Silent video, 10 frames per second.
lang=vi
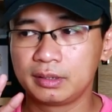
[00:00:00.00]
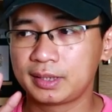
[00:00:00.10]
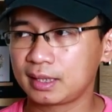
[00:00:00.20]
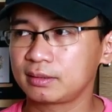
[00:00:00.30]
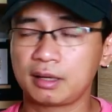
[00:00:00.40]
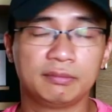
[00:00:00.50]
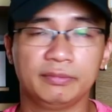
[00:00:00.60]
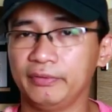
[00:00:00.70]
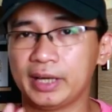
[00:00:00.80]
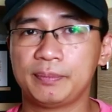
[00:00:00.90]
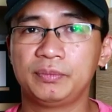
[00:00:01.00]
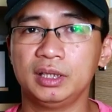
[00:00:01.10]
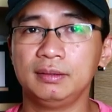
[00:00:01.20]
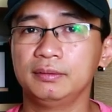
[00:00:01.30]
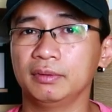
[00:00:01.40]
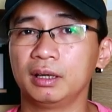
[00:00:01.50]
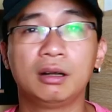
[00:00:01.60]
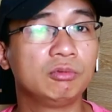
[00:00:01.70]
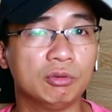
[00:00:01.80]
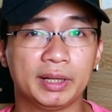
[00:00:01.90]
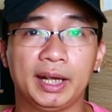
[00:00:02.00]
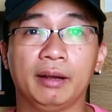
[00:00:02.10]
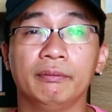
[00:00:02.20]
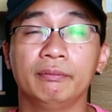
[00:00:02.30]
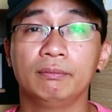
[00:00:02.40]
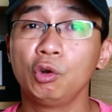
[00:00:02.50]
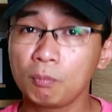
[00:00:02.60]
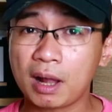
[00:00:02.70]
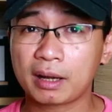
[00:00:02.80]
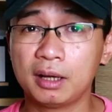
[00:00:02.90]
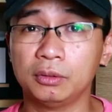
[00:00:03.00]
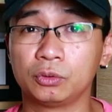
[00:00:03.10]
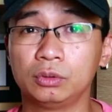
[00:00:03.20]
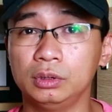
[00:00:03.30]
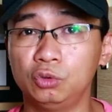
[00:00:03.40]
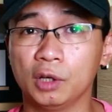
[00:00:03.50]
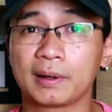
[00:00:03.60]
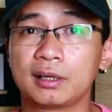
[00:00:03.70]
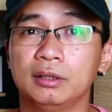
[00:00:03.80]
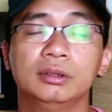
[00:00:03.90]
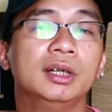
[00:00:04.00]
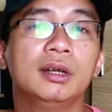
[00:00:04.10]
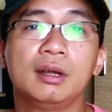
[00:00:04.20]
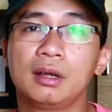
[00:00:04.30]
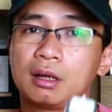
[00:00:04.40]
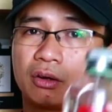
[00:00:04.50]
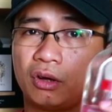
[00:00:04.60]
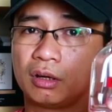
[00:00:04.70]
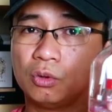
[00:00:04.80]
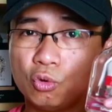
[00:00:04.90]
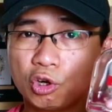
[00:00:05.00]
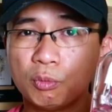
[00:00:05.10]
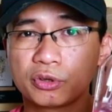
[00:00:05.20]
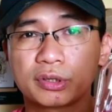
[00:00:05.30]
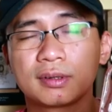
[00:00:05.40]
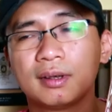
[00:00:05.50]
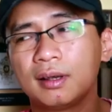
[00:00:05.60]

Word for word: sang trọng và nam tính và không đụng hàng lúc ban đầu, từ thuở ban đầu. Đó là Hugo Boss.